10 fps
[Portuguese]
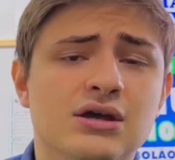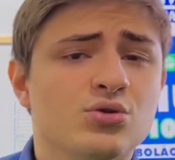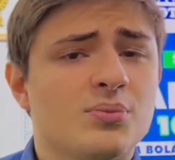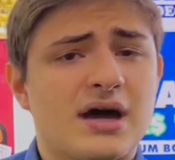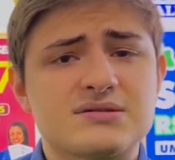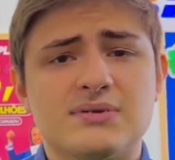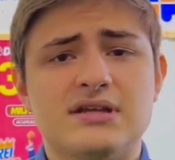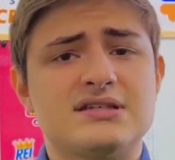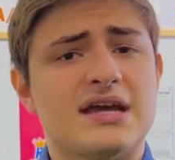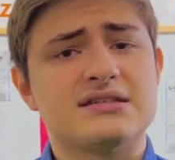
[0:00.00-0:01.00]
no máximo
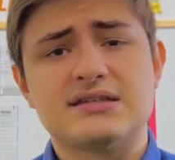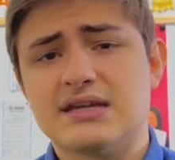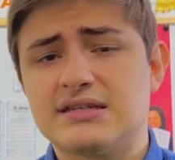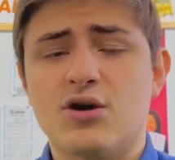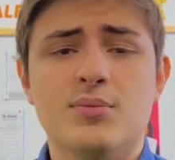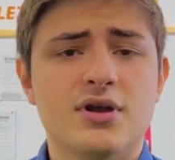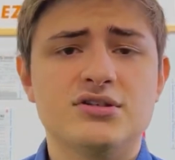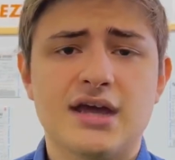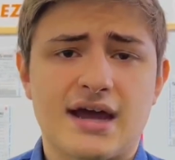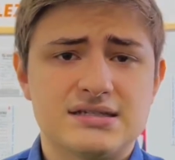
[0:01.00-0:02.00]
ali 700 a 1 milhão
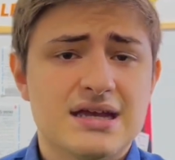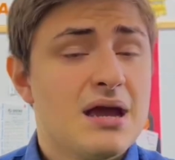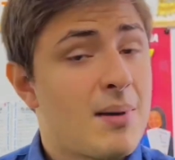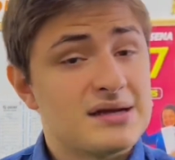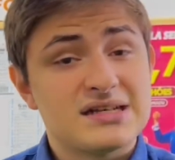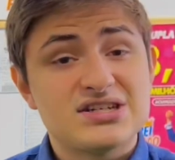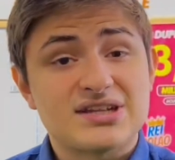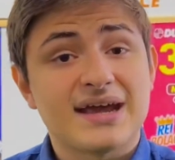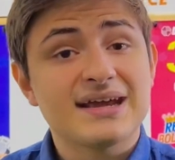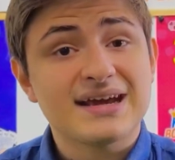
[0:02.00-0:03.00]
de reais mas ele
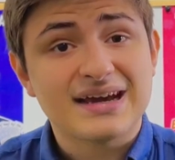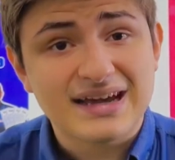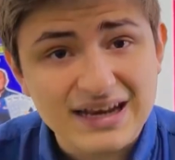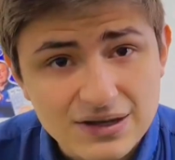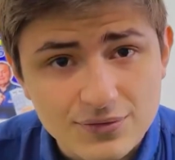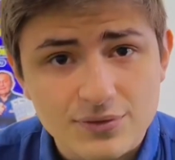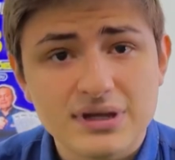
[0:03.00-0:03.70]
está incrível,